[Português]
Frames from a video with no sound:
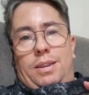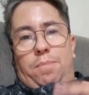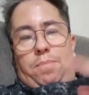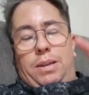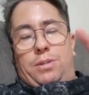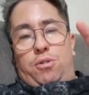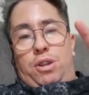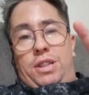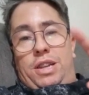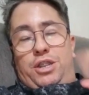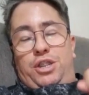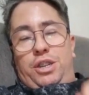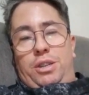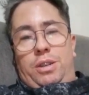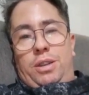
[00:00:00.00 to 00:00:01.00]
Pastora
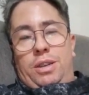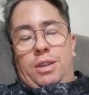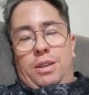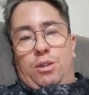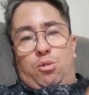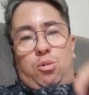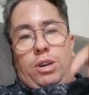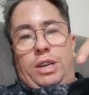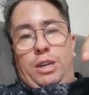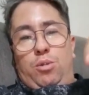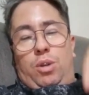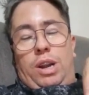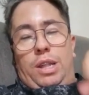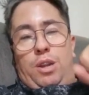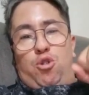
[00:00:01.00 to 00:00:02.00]
Nadir, eu estou aqui no
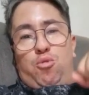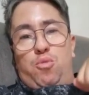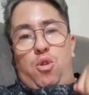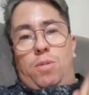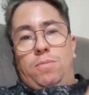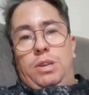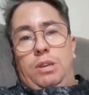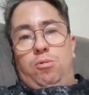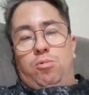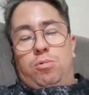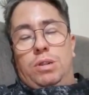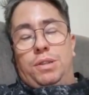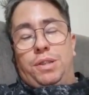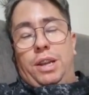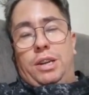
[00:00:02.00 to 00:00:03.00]
canal do meu
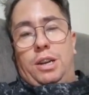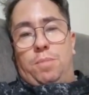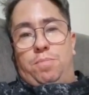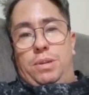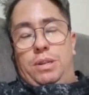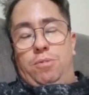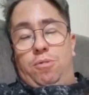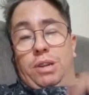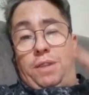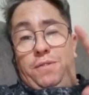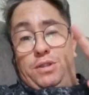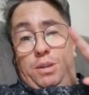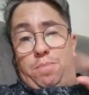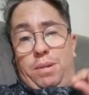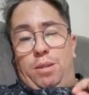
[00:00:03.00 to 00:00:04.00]
amigo André Carpano. Eu queria
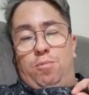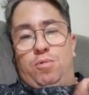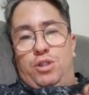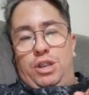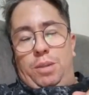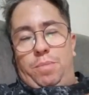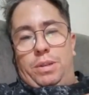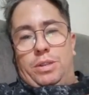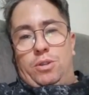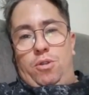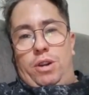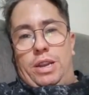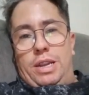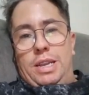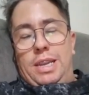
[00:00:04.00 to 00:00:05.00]
fazer uma perguntinha para a
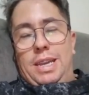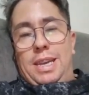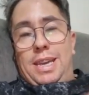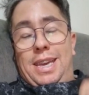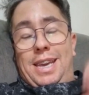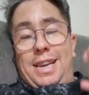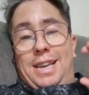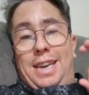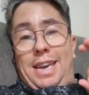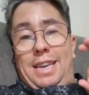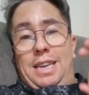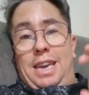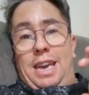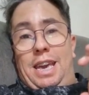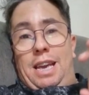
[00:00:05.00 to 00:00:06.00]
senhora.
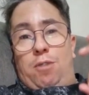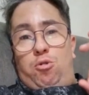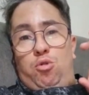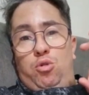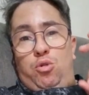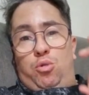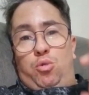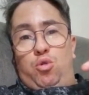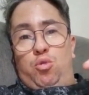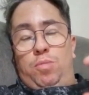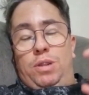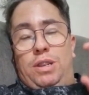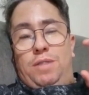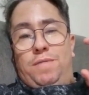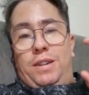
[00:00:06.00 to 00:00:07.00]
Quem é o
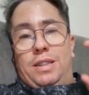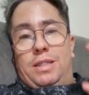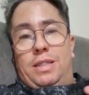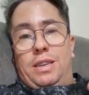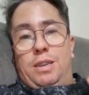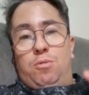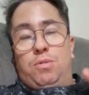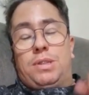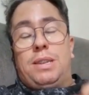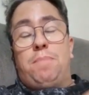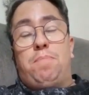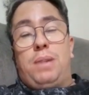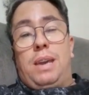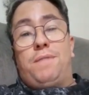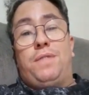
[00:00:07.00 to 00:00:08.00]
youtuber que vai ter o
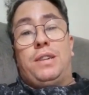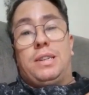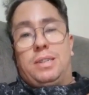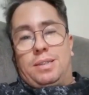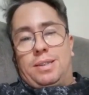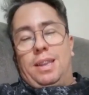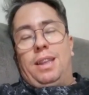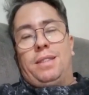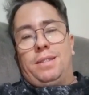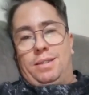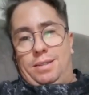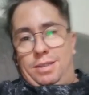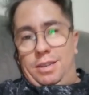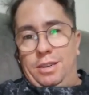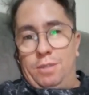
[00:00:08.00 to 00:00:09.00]
CPF cancelado
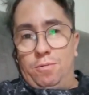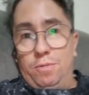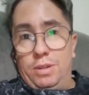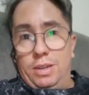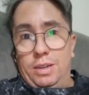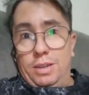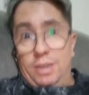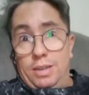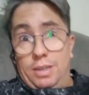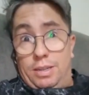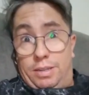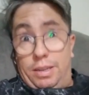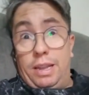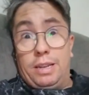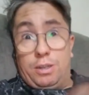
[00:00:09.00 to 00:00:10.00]
esse ano?
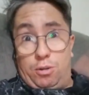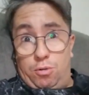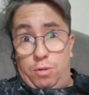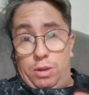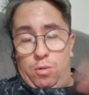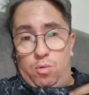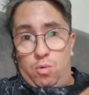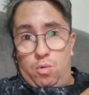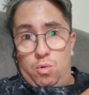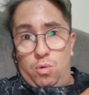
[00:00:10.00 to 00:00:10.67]
Será que sou eu?